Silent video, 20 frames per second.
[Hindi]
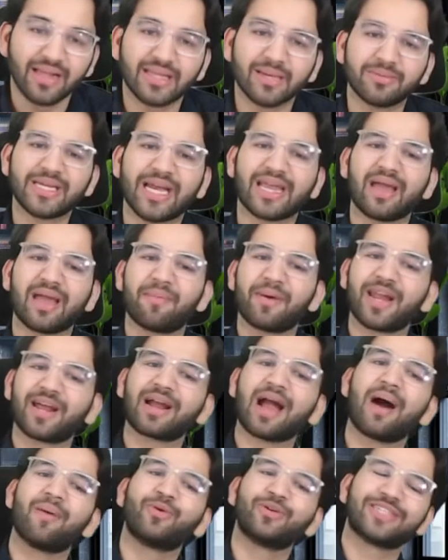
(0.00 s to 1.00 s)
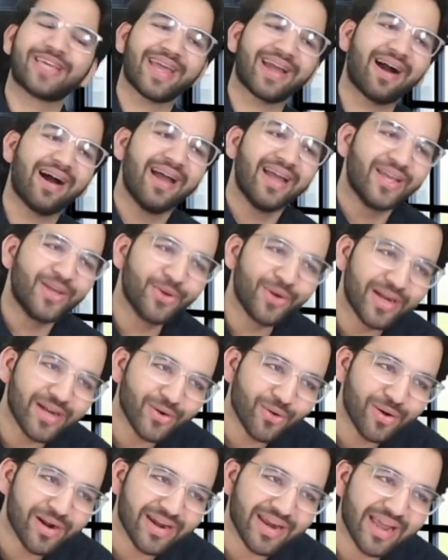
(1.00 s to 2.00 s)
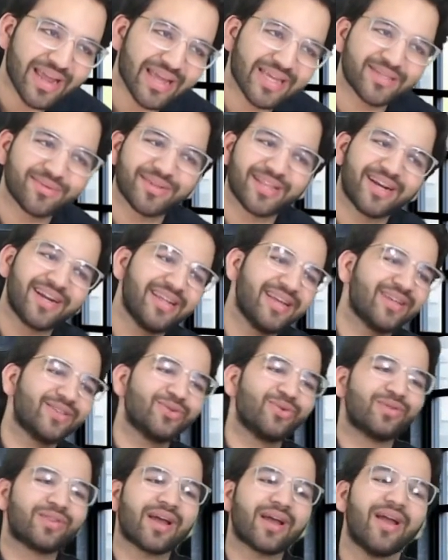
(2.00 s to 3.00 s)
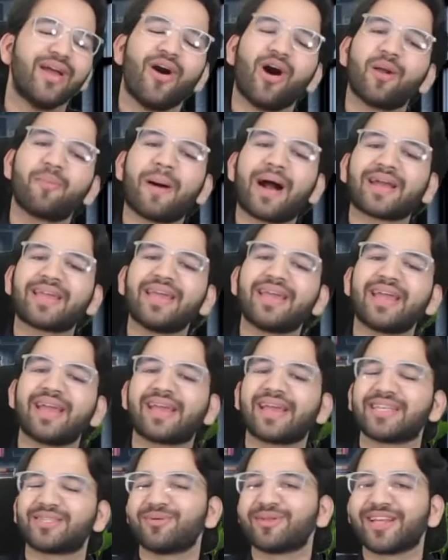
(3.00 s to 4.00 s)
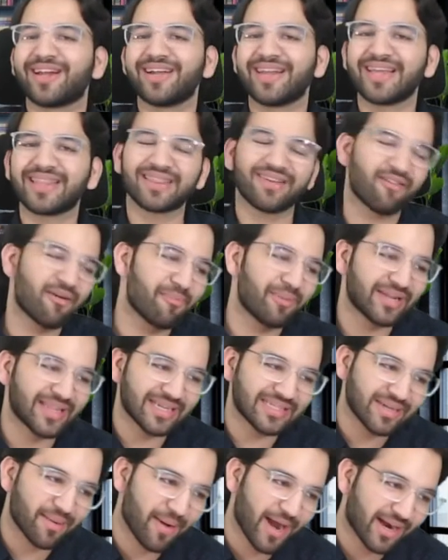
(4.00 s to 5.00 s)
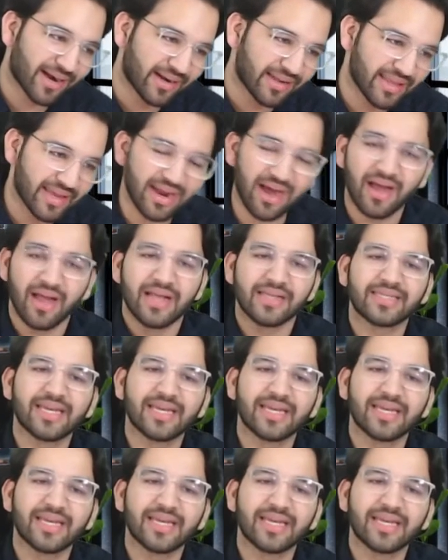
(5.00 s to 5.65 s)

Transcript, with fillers: तब जाके हमारा काम हो जाएगा यूनिट होल्डर के केस में थर्टी जून तक और बाकी के केस में थर्टी नवंबर तक जमा कर देना